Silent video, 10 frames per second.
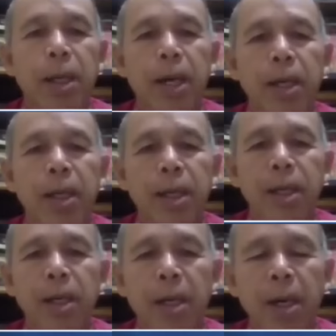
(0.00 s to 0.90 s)
Dari
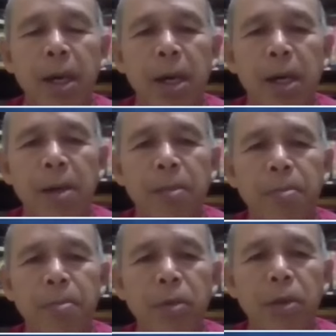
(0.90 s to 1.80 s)
uh,
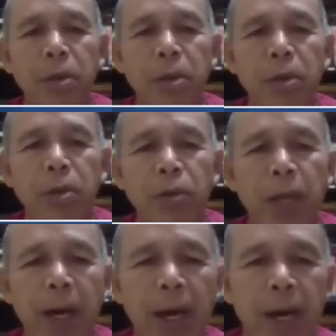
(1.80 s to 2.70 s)

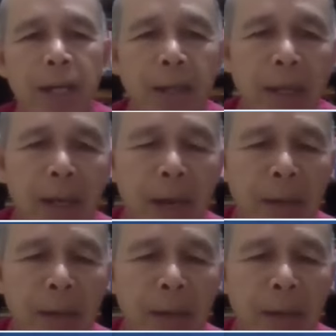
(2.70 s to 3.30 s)
pengusaha saya